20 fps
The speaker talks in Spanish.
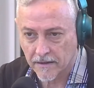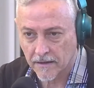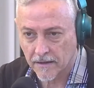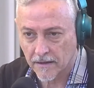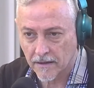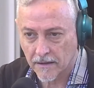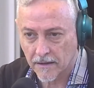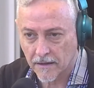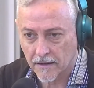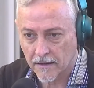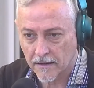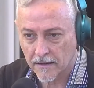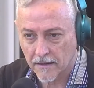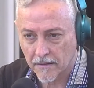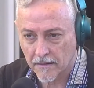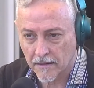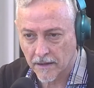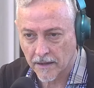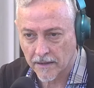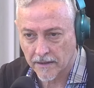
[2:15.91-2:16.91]

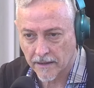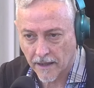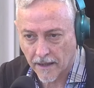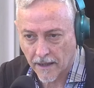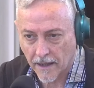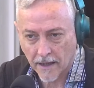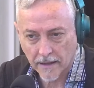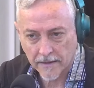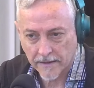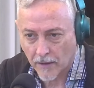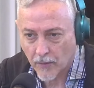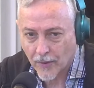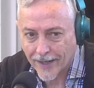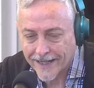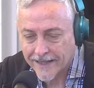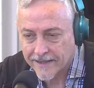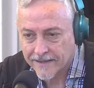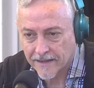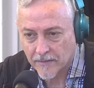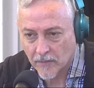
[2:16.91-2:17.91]
Eh, está, está
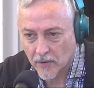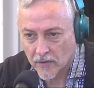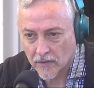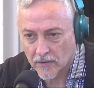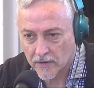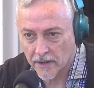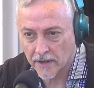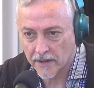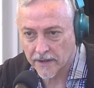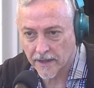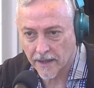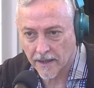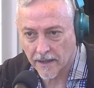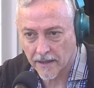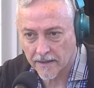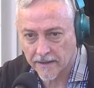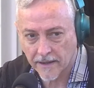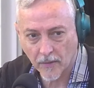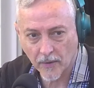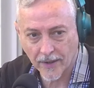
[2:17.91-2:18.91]
buenísimo. Y
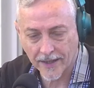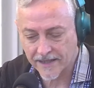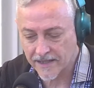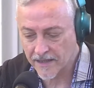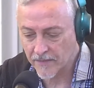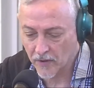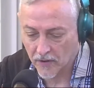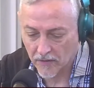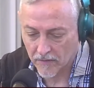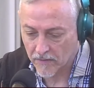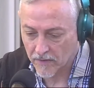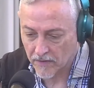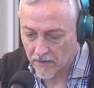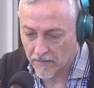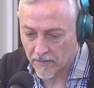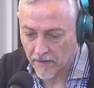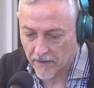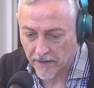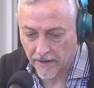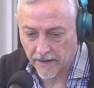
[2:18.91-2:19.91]
está, está buenísimo
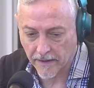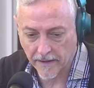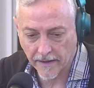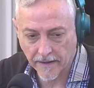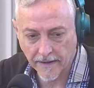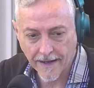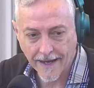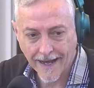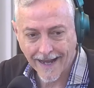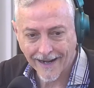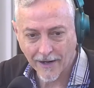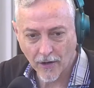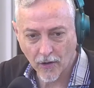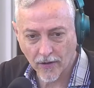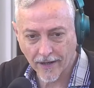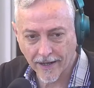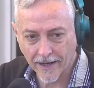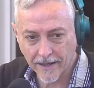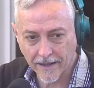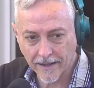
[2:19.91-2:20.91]
eh,
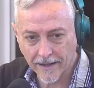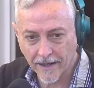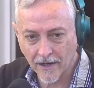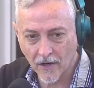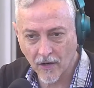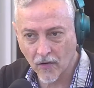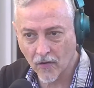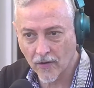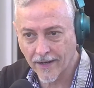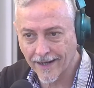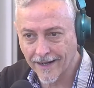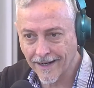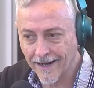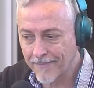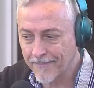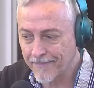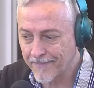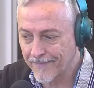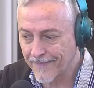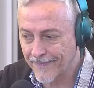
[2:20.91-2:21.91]
lo, que, lo que
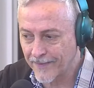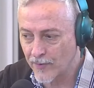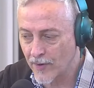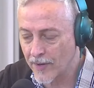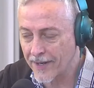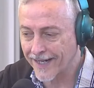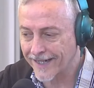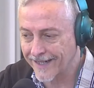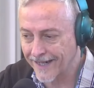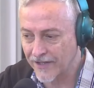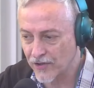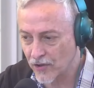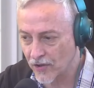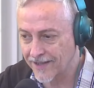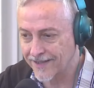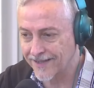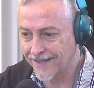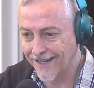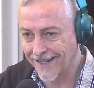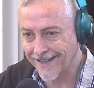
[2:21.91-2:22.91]
las nuevas
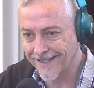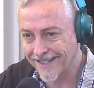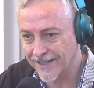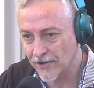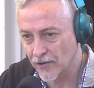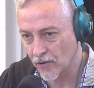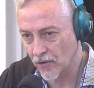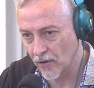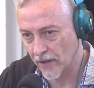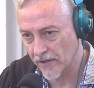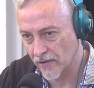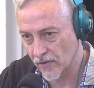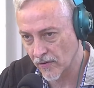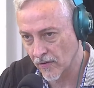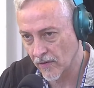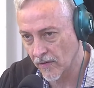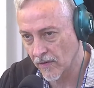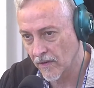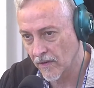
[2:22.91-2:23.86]
generaciones están haciendo con eso.